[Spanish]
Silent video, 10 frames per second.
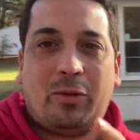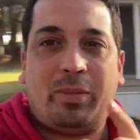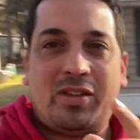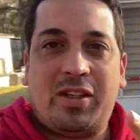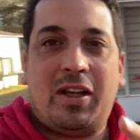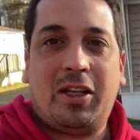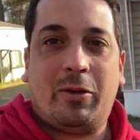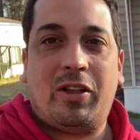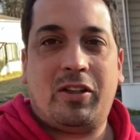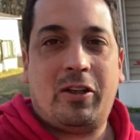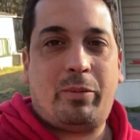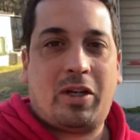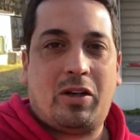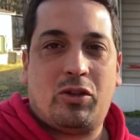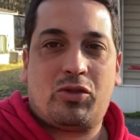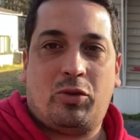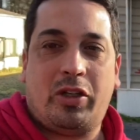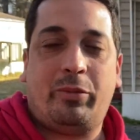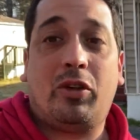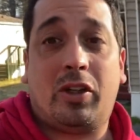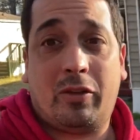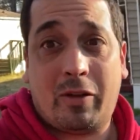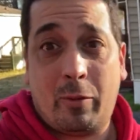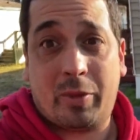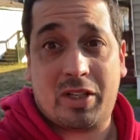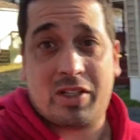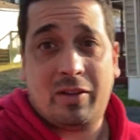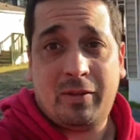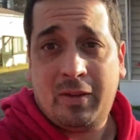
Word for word: especial que va a tener para los suscriptores. Vamos para allá.